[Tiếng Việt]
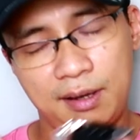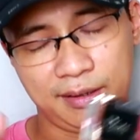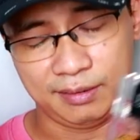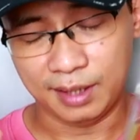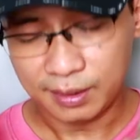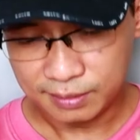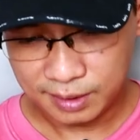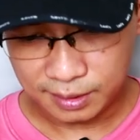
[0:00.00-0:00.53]

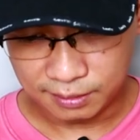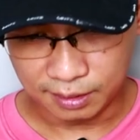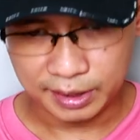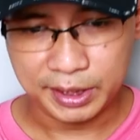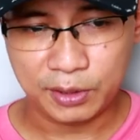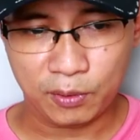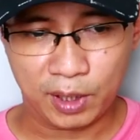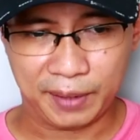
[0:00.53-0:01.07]
rất rất là
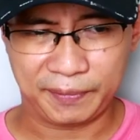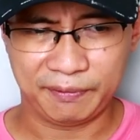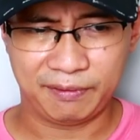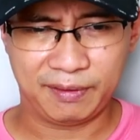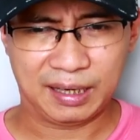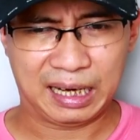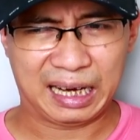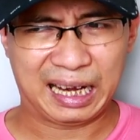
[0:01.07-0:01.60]
linh hoạt
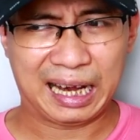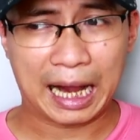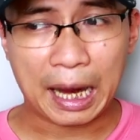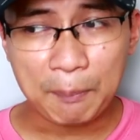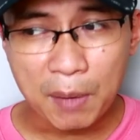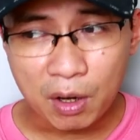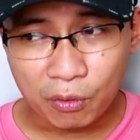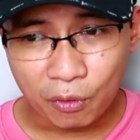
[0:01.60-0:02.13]
và
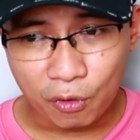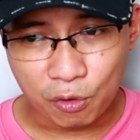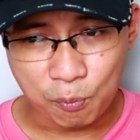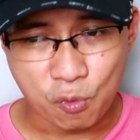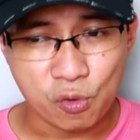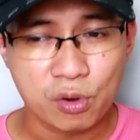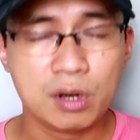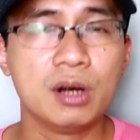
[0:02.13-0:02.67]
cái mức độ
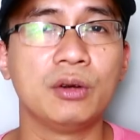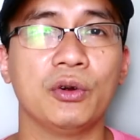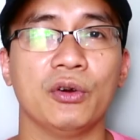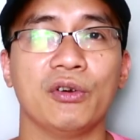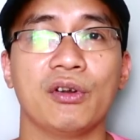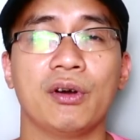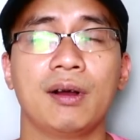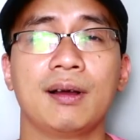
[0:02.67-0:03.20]
mùi hương của
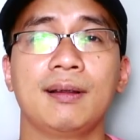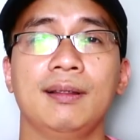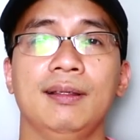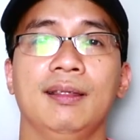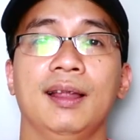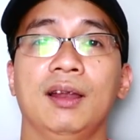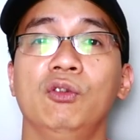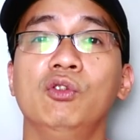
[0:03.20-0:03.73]
nó
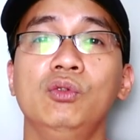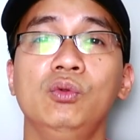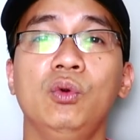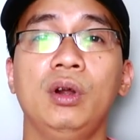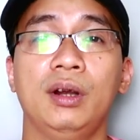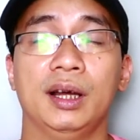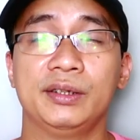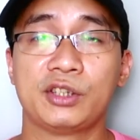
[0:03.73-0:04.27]
là luôn
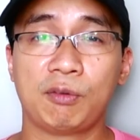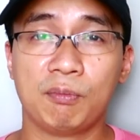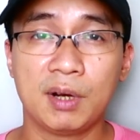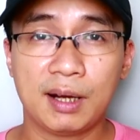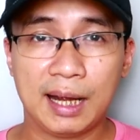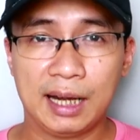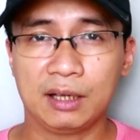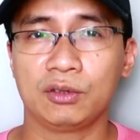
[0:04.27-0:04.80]
luôn ở trong
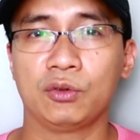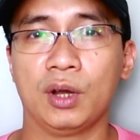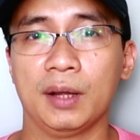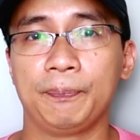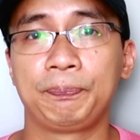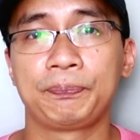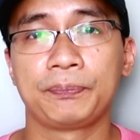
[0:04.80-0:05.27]
mức an toàn